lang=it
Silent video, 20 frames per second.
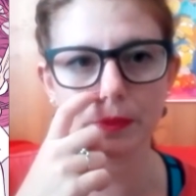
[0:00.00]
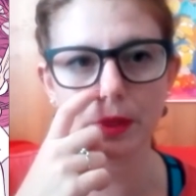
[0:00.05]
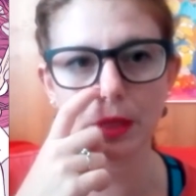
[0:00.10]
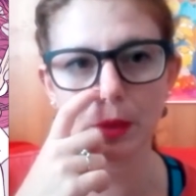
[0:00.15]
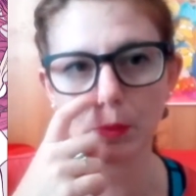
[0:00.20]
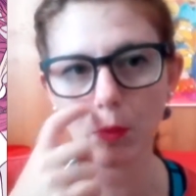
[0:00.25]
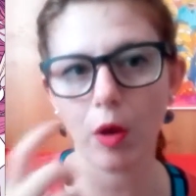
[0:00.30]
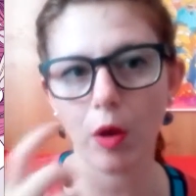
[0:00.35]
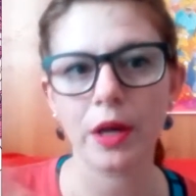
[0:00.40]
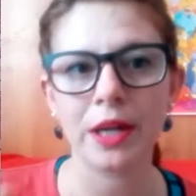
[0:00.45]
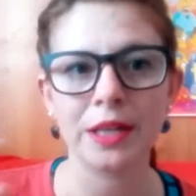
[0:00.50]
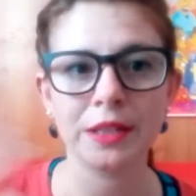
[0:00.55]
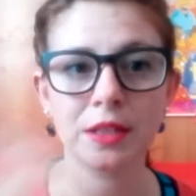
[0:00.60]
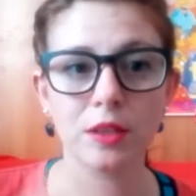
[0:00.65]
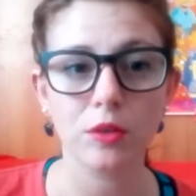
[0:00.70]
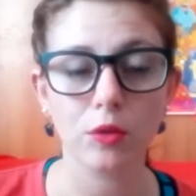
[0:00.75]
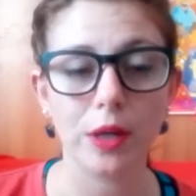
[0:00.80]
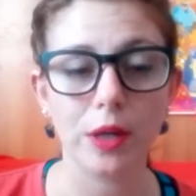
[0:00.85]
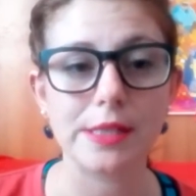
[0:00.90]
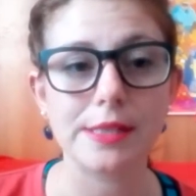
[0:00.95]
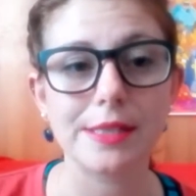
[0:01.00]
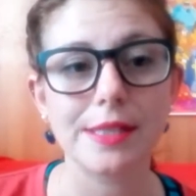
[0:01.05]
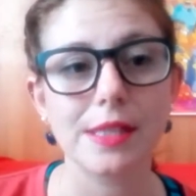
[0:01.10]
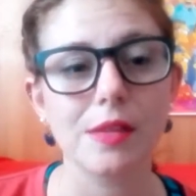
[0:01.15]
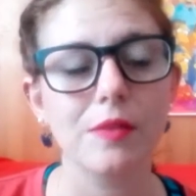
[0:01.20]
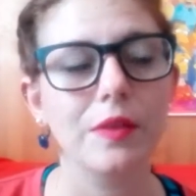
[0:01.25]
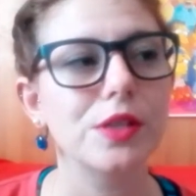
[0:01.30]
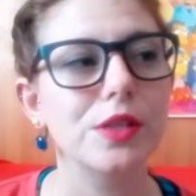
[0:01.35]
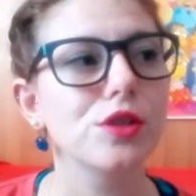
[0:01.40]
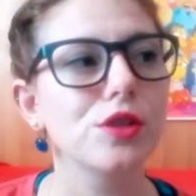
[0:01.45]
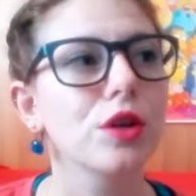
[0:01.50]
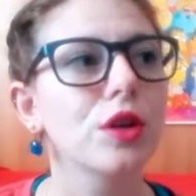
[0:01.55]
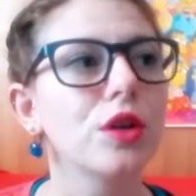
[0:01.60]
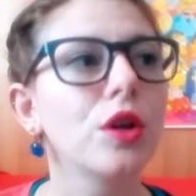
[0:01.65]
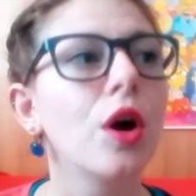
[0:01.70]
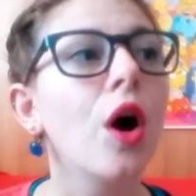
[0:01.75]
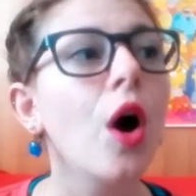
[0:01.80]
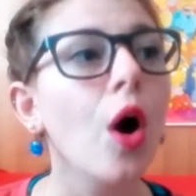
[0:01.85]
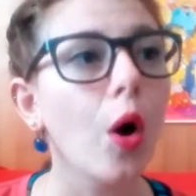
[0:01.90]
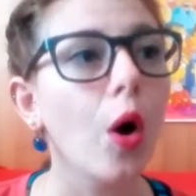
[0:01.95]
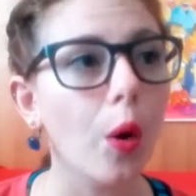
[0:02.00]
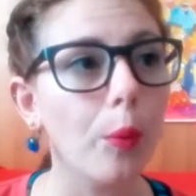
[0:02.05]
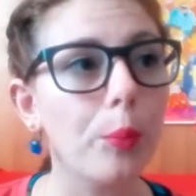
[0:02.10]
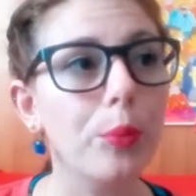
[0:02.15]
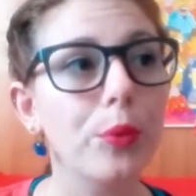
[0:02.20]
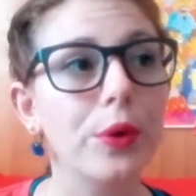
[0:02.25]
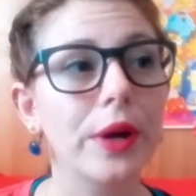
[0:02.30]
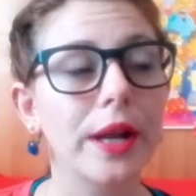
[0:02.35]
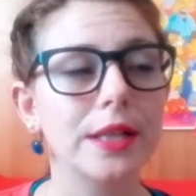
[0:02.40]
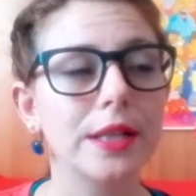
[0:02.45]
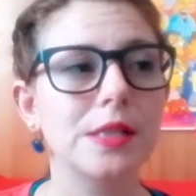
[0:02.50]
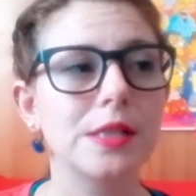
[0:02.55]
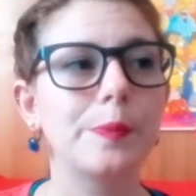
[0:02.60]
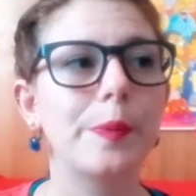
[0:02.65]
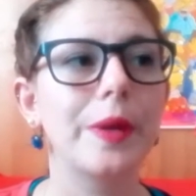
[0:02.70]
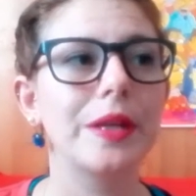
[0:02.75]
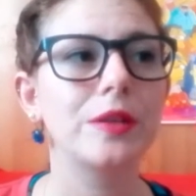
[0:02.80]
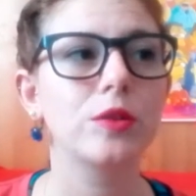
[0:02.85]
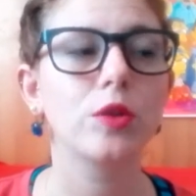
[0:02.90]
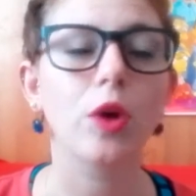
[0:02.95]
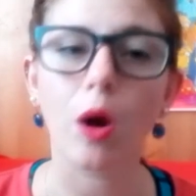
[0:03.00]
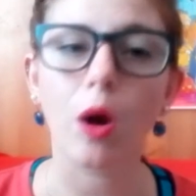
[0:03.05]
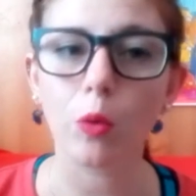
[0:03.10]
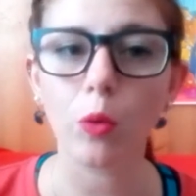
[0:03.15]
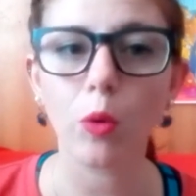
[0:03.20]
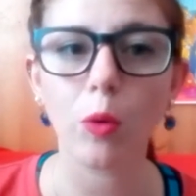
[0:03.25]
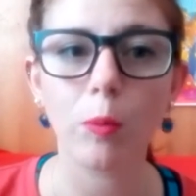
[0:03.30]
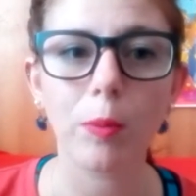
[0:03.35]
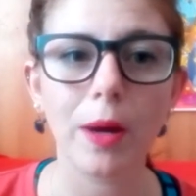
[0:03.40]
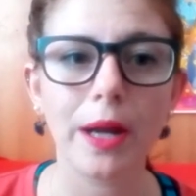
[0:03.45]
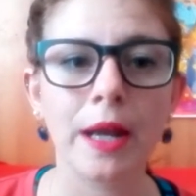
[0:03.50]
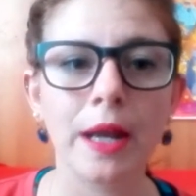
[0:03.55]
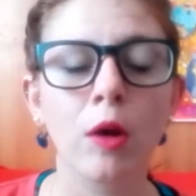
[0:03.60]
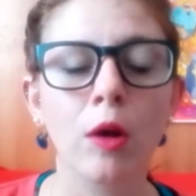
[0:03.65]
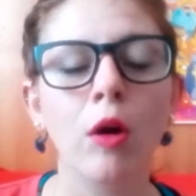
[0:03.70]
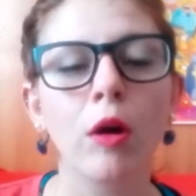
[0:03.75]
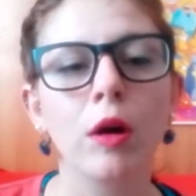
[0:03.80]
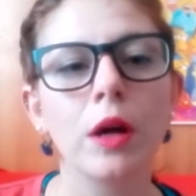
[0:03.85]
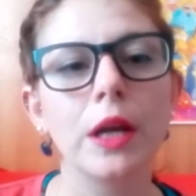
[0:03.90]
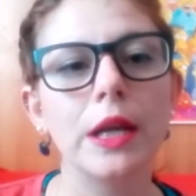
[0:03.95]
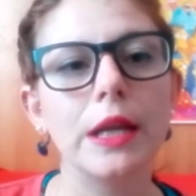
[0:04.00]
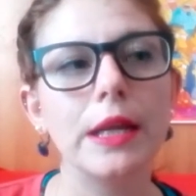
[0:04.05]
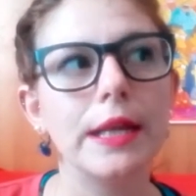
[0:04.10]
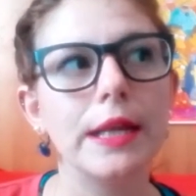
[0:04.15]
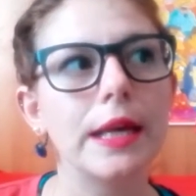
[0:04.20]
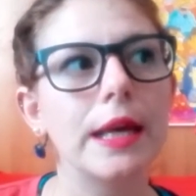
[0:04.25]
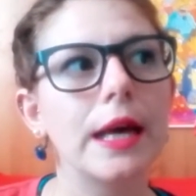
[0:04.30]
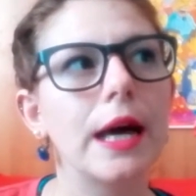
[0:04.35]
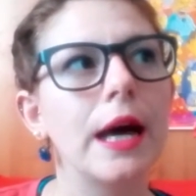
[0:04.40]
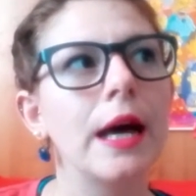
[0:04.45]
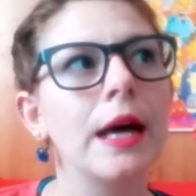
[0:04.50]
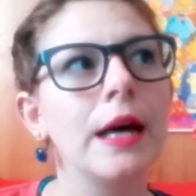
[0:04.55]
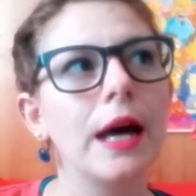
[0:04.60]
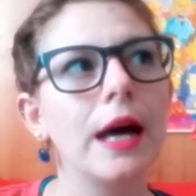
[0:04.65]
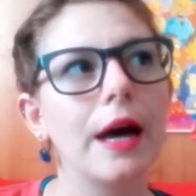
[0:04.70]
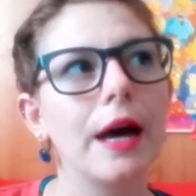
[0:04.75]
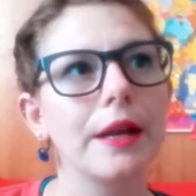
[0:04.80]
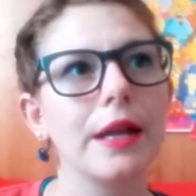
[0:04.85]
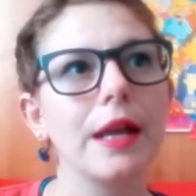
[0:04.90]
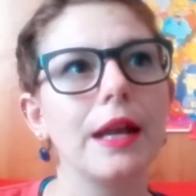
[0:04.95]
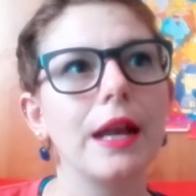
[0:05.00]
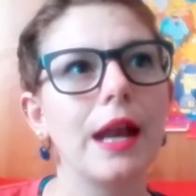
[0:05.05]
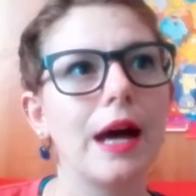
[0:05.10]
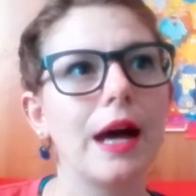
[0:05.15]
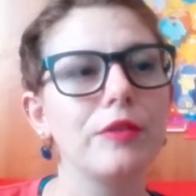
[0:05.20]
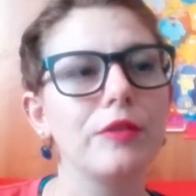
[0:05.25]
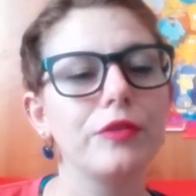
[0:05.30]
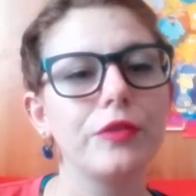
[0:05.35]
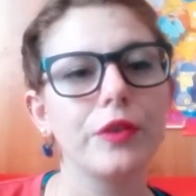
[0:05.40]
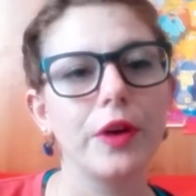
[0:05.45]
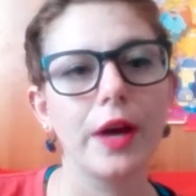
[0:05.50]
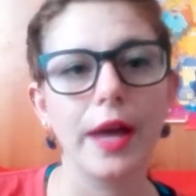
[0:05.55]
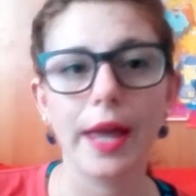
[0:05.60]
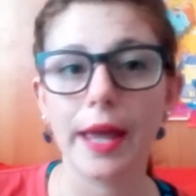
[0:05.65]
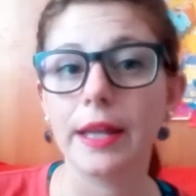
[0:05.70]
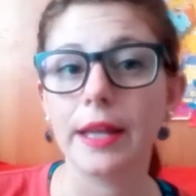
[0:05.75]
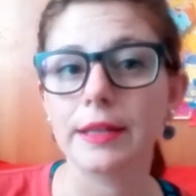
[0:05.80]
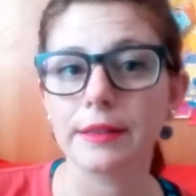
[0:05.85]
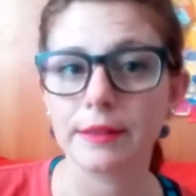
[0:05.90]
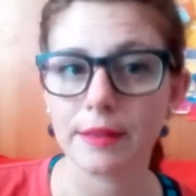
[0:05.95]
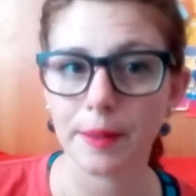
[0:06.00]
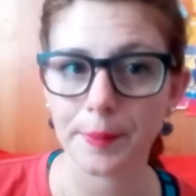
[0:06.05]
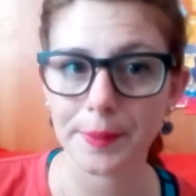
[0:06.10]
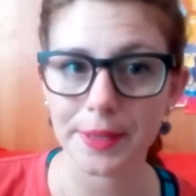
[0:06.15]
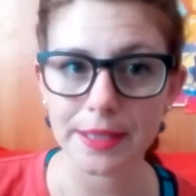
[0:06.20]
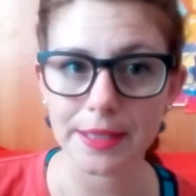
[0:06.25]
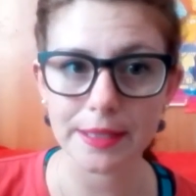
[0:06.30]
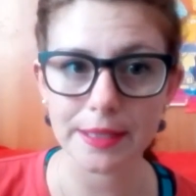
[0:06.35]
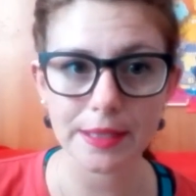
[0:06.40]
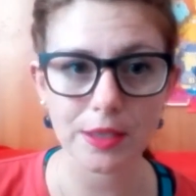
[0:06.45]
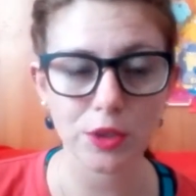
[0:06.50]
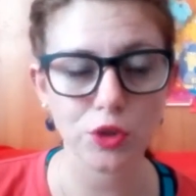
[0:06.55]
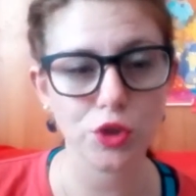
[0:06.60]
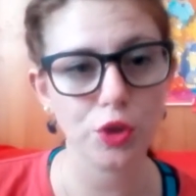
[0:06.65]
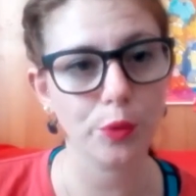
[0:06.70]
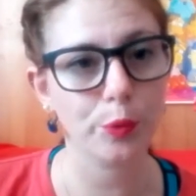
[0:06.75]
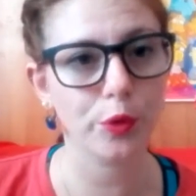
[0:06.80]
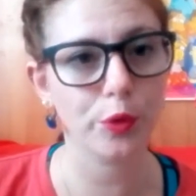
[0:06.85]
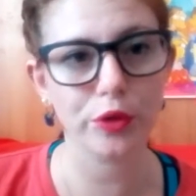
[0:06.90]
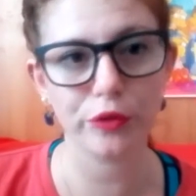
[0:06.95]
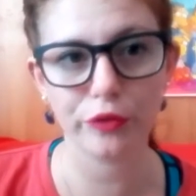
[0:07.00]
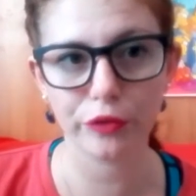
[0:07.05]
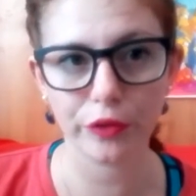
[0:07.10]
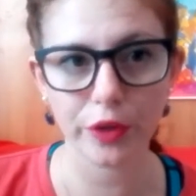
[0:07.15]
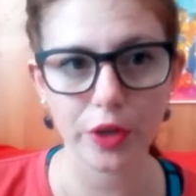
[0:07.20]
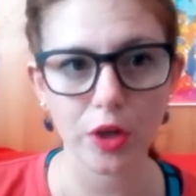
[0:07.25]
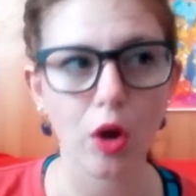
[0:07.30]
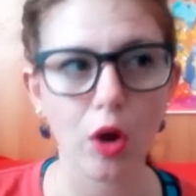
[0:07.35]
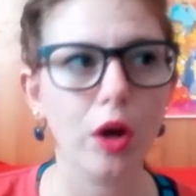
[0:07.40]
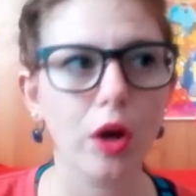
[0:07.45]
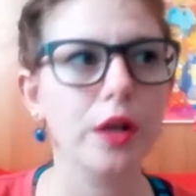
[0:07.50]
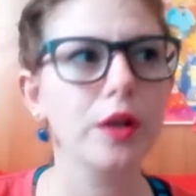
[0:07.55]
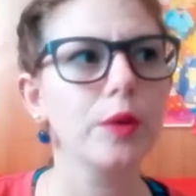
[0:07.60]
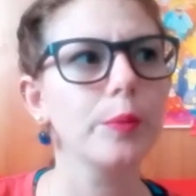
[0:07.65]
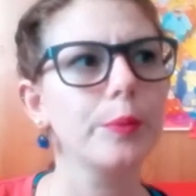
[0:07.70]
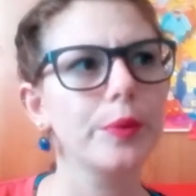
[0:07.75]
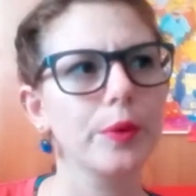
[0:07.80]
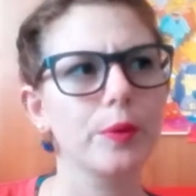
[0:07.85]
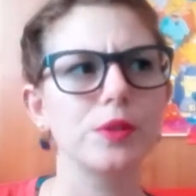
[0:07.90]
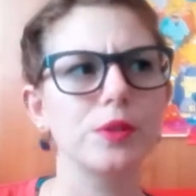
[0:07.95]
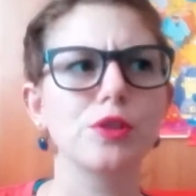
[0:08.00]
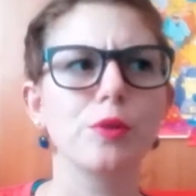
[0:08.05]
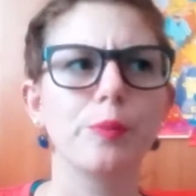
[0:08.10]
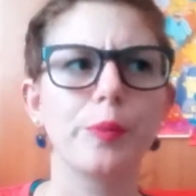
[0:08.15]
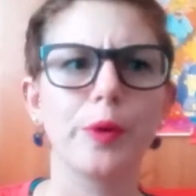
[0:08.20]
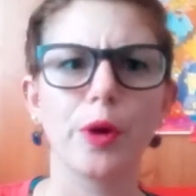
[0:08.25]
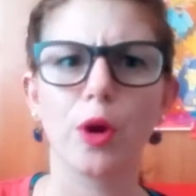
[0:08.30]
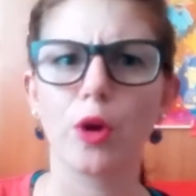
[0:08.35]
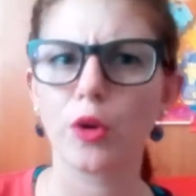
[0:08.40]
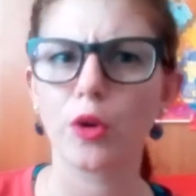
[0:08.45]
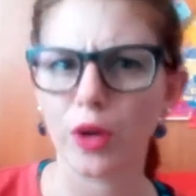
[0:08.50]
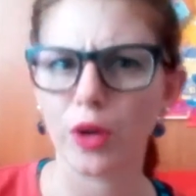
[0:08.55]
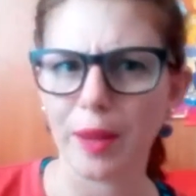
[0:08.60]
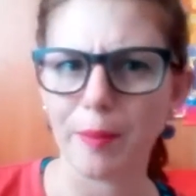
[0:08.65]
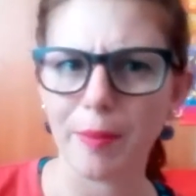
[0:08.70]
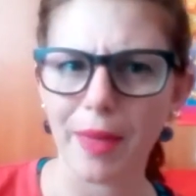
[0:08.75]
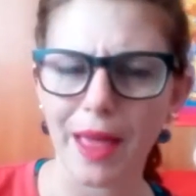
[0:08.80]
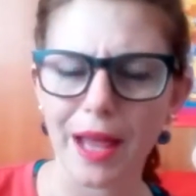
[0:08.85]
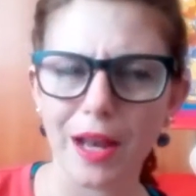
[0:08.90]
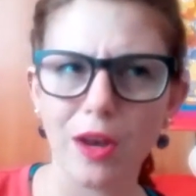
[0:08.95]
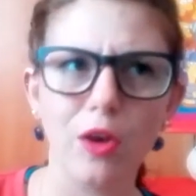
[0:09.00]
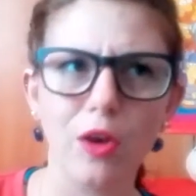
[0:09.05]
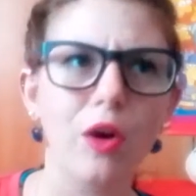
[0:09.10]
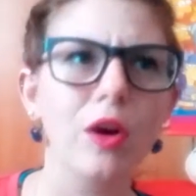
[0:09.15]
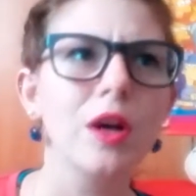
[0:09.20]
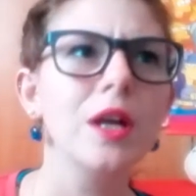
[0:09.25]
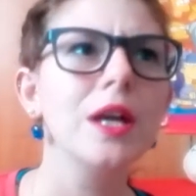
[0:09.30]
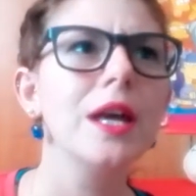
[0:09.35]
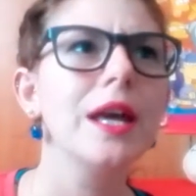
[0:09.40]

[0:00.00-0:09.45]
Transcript: Nimona di Noel Stevenson oppure rispetto a un Kobane Calling a Real Life è nettamente diciamo inferiore, non per questo però non è bello.